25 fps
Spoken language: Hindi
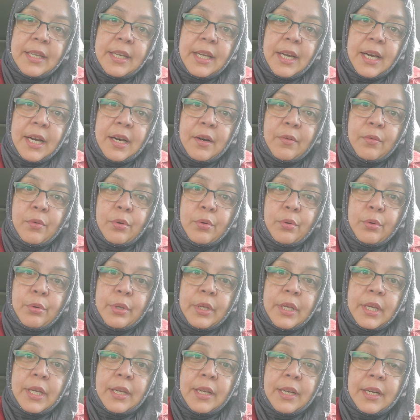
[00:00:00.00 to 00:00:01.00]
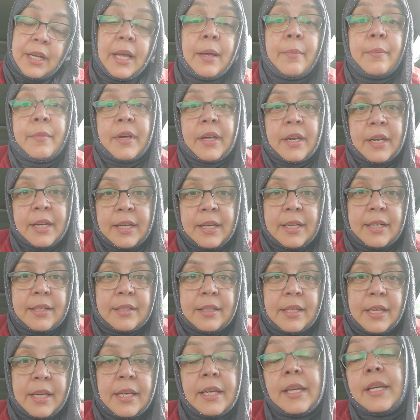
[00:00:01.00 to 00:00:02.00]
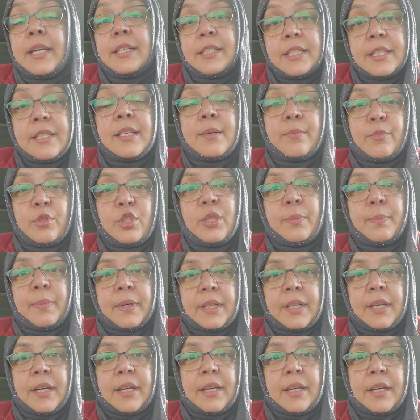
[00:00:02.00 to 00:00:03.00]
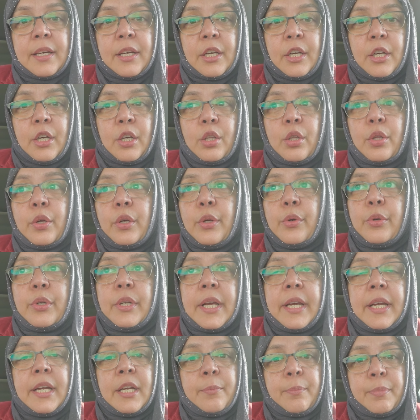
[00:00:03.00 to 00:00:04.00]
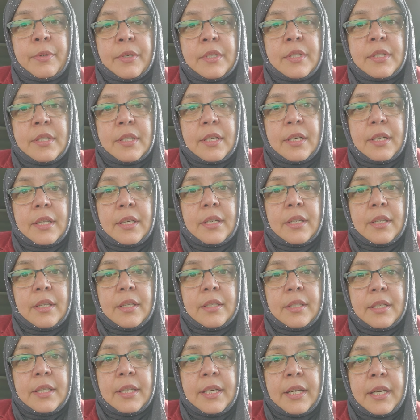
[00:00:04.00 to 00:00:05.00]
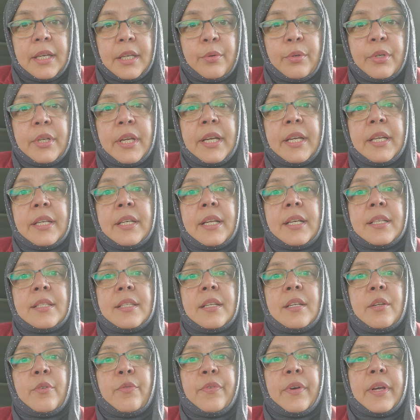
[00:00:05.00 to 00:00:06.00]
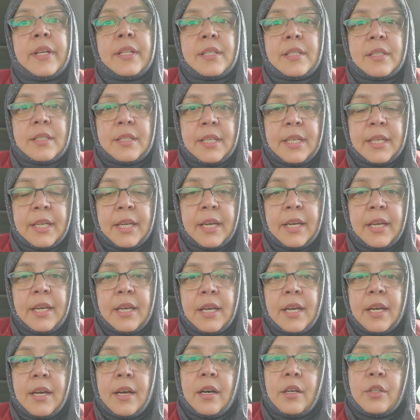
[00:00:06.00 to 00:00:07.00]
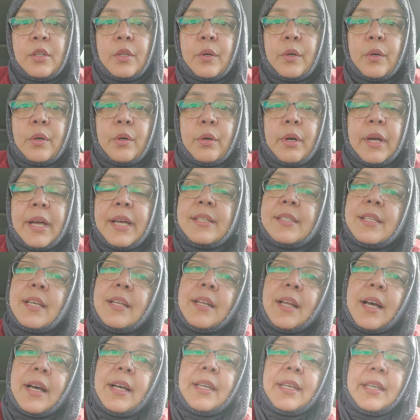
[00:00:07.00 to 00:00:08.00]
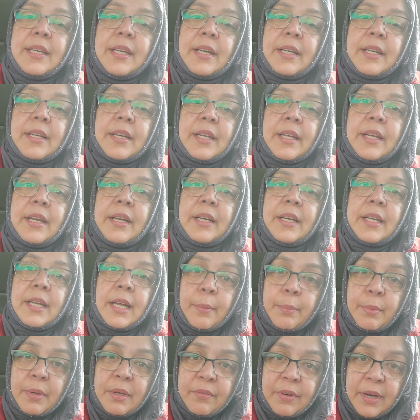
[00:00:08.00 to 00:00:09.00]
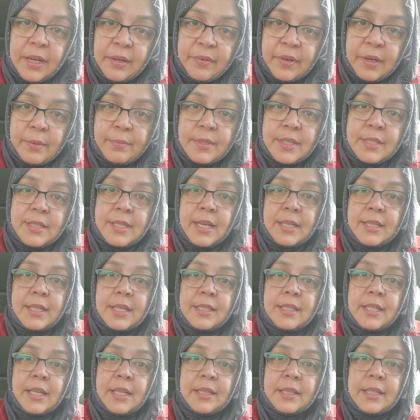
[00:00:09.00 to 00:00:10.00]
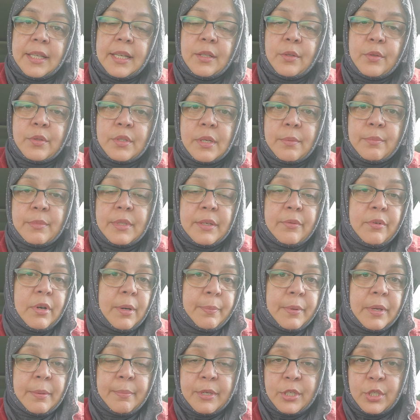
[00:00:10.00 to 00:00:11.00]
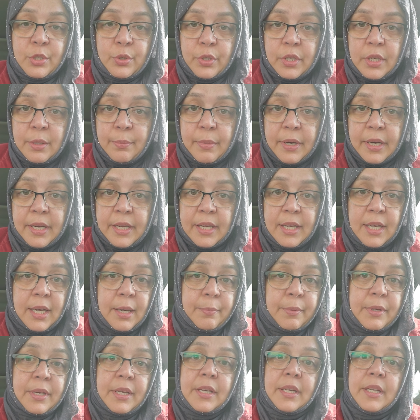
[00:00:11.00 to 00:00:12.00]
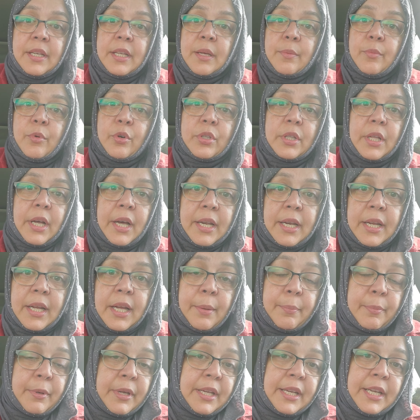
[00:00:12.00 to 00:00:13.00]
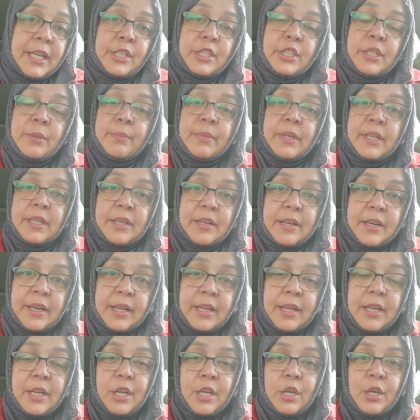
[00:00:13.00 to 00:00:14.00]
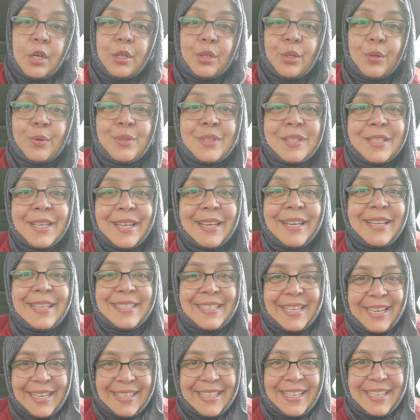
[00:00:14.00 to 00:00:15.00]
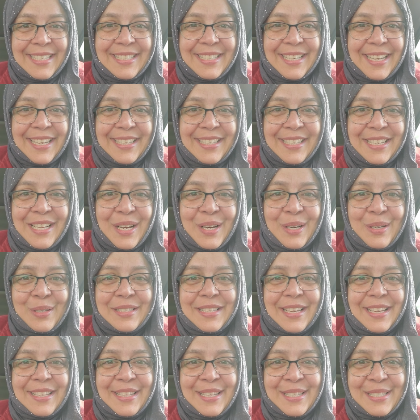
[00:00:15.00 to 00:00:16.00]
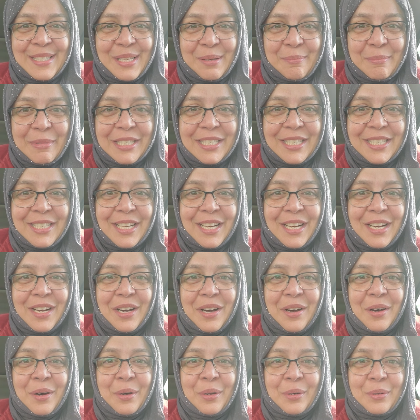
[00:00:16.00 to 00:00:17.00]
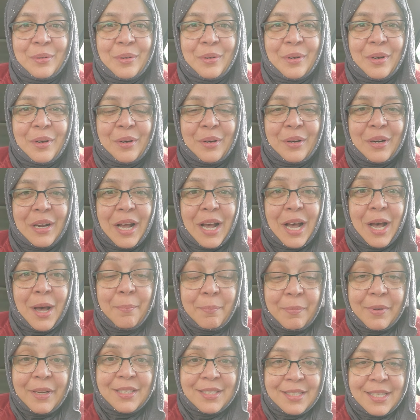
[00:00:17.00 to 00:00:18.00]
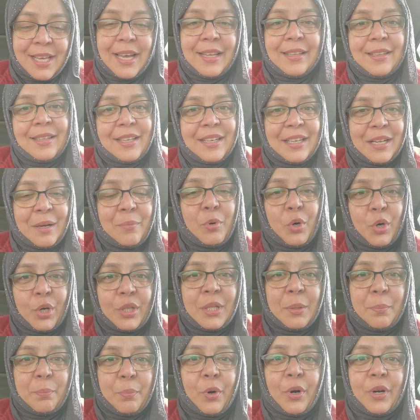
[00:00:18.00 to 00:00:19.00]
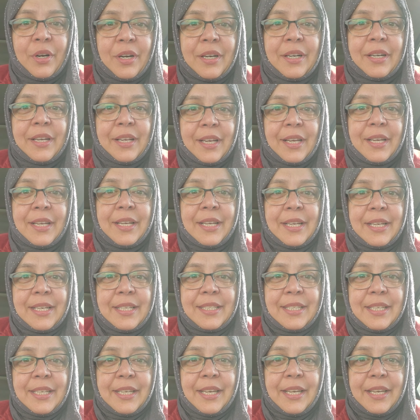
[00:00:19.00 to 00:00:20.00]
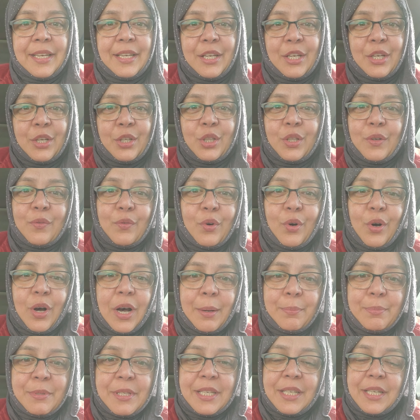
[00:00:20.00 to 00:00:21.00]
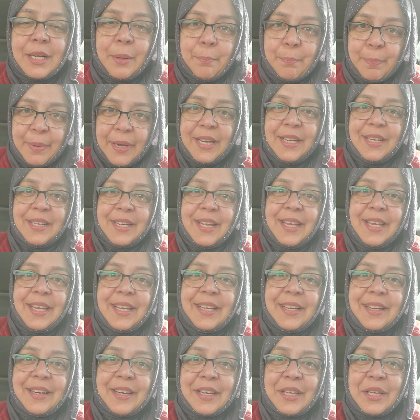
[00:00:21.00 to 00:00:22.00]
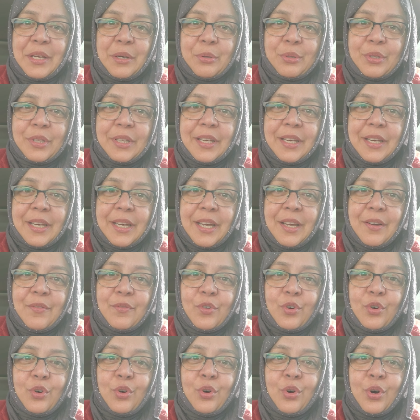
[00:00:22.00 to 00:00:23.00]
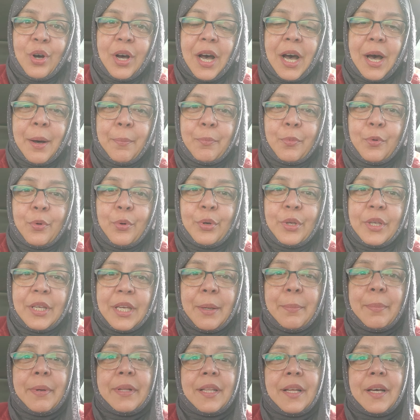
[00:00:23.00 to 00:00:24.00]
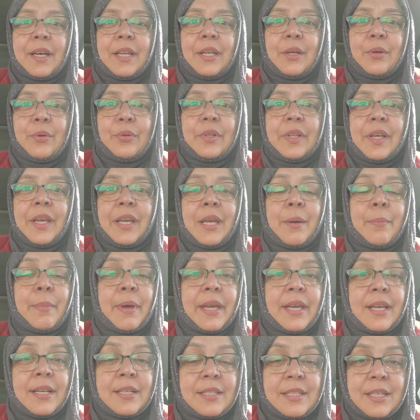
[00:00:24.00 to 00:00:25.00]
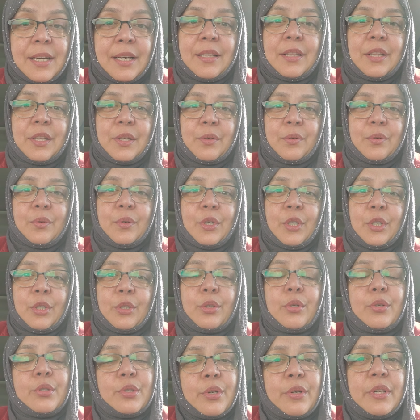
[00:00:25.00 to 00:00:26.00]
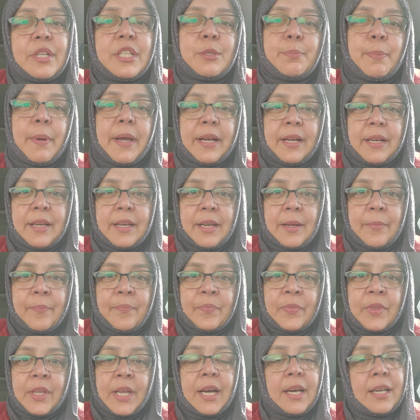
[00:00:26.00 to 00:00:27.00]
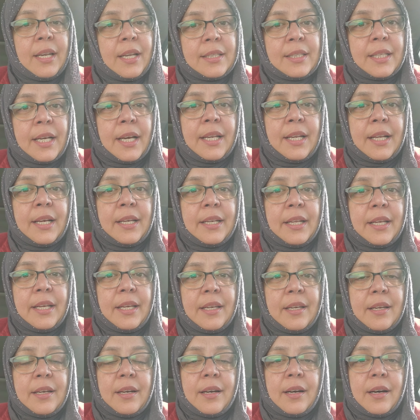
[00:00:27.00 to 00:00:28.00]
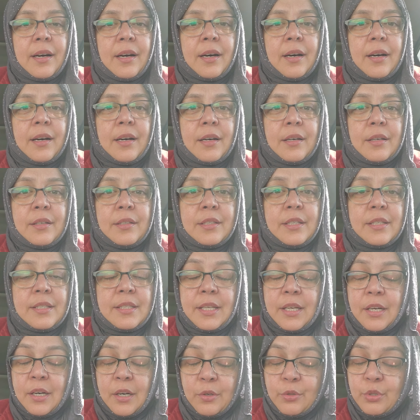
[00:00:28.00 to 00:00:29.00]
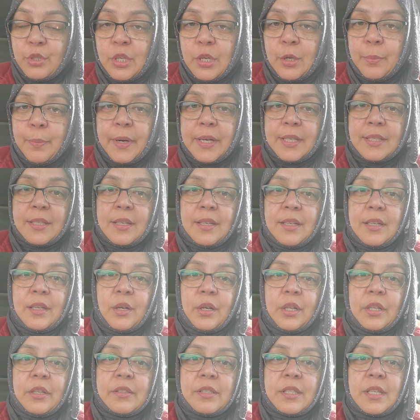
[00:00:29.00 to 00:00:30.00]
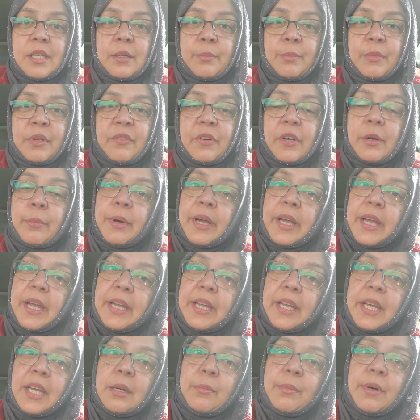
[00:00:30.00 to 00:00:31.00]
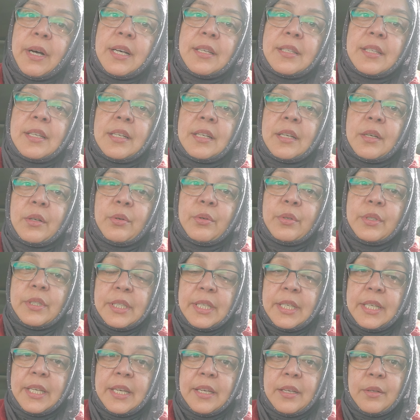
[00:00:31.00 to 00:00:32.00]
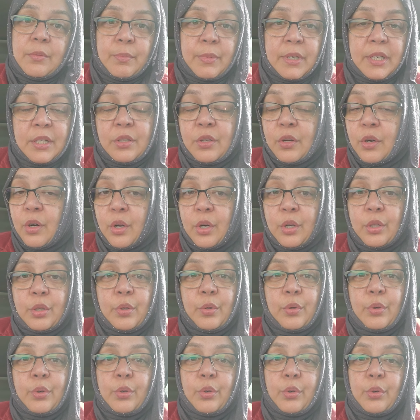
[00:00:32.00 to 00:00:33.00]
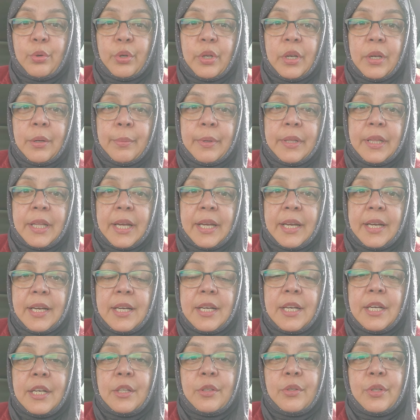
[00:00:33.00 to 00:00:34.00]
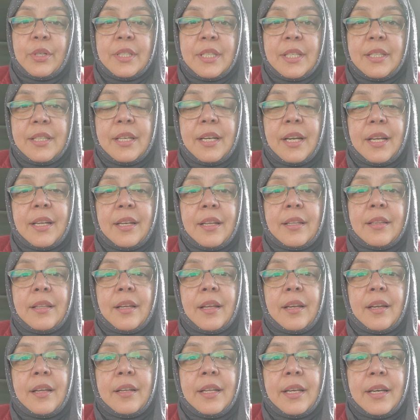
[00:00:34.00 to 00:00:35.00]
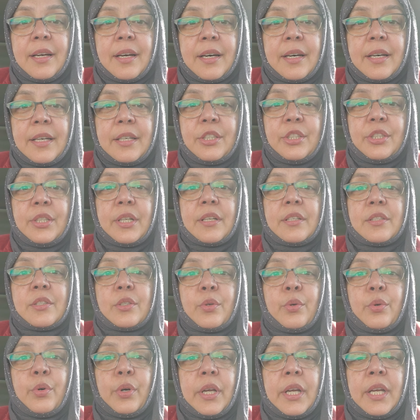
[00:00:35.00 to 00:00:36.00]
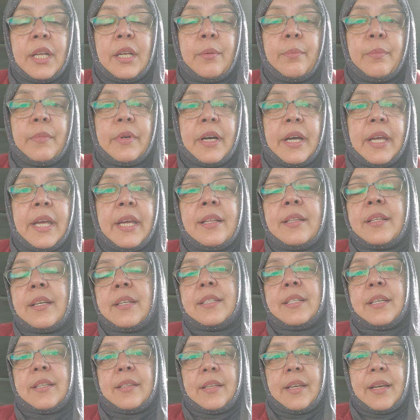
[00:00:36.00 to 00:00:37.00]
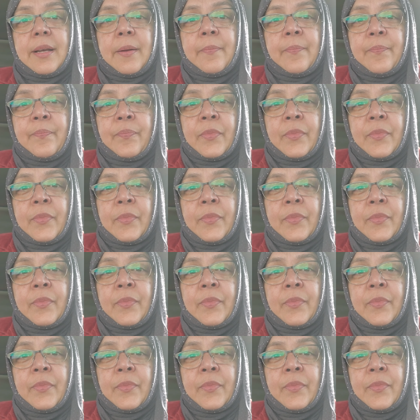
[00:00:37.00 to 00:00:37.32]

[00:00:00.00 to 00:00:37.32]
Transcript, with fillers: या वो ये क्लेम करने लगती है कि ये चीज़ें मुझे पता हैं तो यू टेक इट पर्सनली ठीक है यू टेक इट एज एन ऑफेंस ठीक है तो ऐसा ना किया करें अगर आपकी वाइफ आपसे ज़्यादा जानती है तो समझें वो आपके बच्चों की माँ है आपके घर की मुख्तार है आपकी नेशन बिल्डर है तो उसके लिए ज़्यादा जानना और ज़्यादा समझना और और आपका साथ देना बहुत इंपॉर्टेंट है ठीक है तो वो आपसे कम्पीट नहीं कर रही होती है वो आपको ये बता रही होती है कि मैं ये जानती हूँ तो उसको रिस्पेक्ट करें अल्लाह तला ने जिस तरह रसूल पाक सल्लल्लाहु अलैहि वसल्लम ने फरमाया कि इल्म हासिल करो ठीक है मर्द और औरत दोनों को उन्होंने बताया तो इसी तरह अल्लाह ताला ने हर शख्स को इल्म का एक दर्जा दिया